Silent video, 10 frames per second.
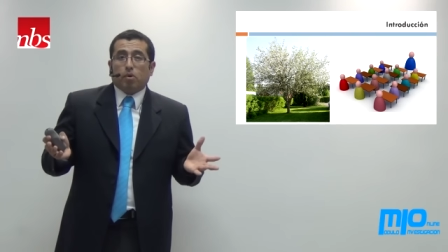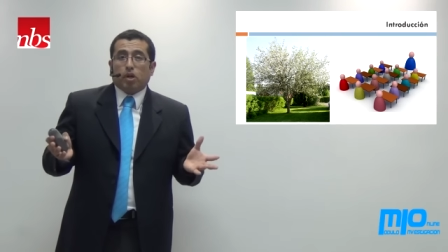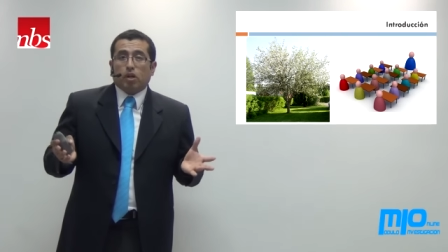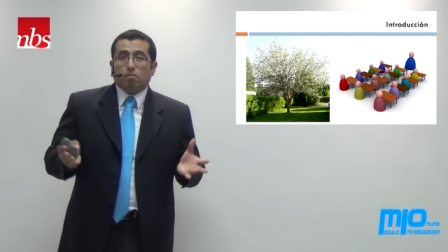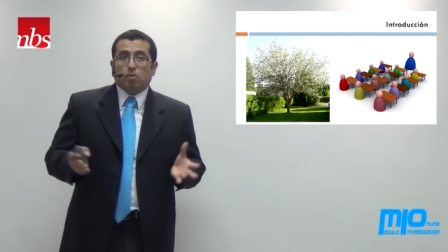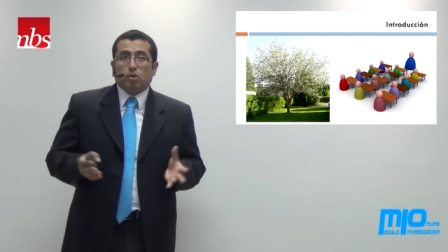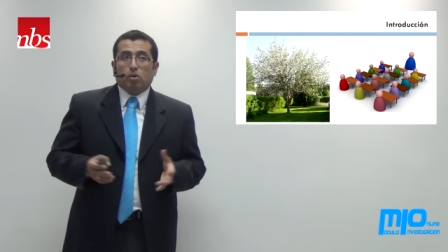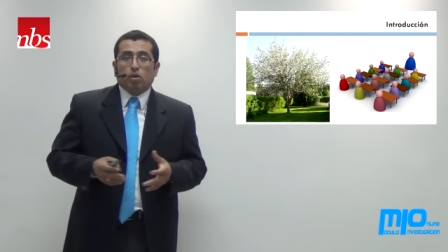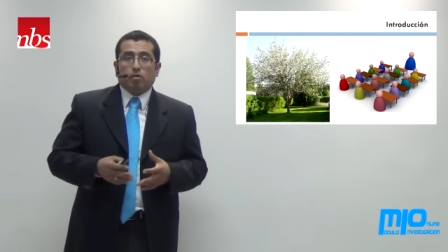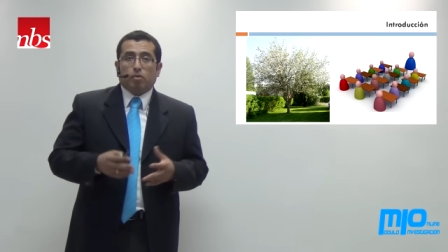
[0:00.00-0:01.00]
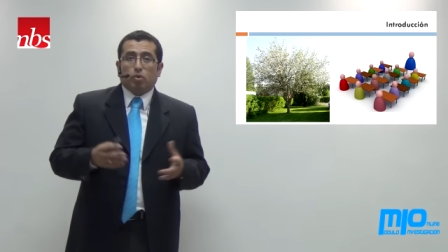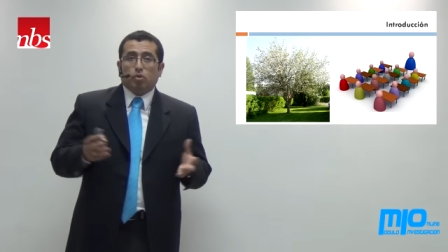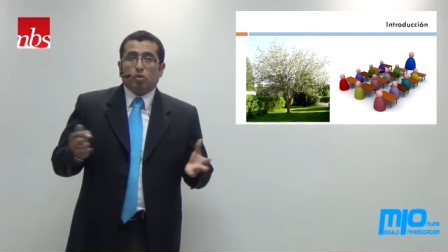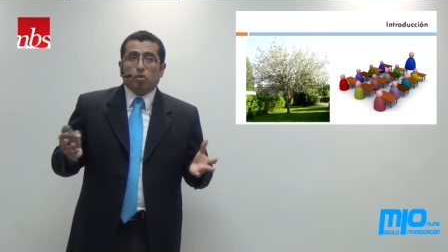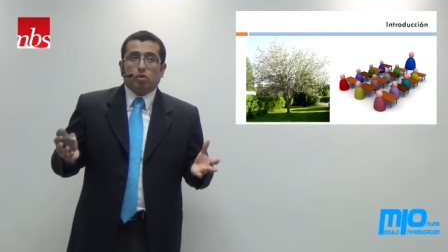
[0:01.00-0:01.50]
por ejemplo, da
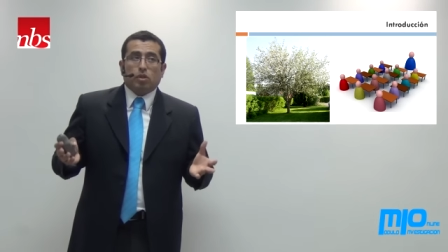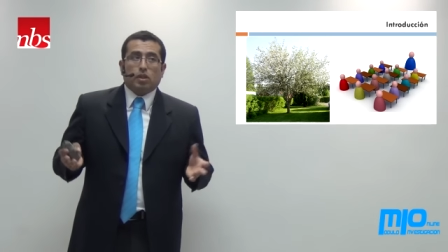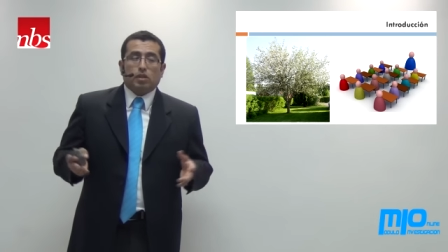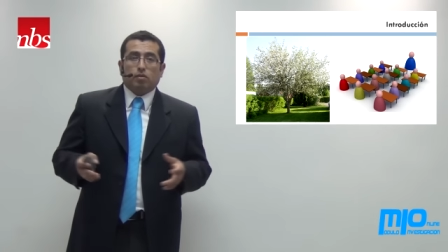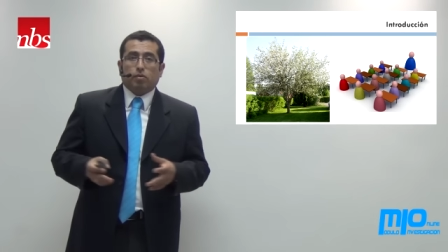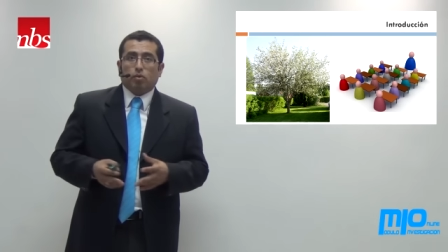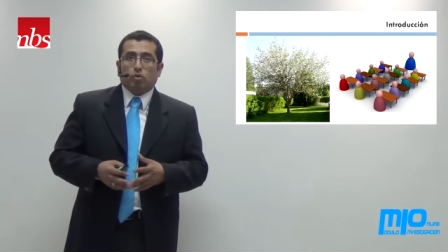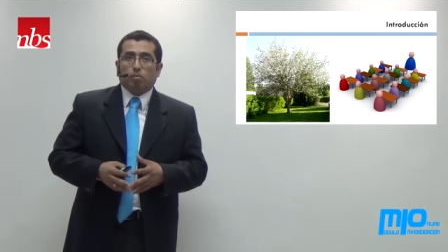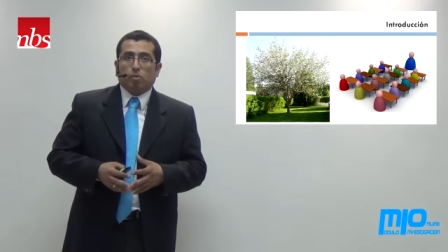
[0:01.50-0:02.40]
frutos y que ese fruto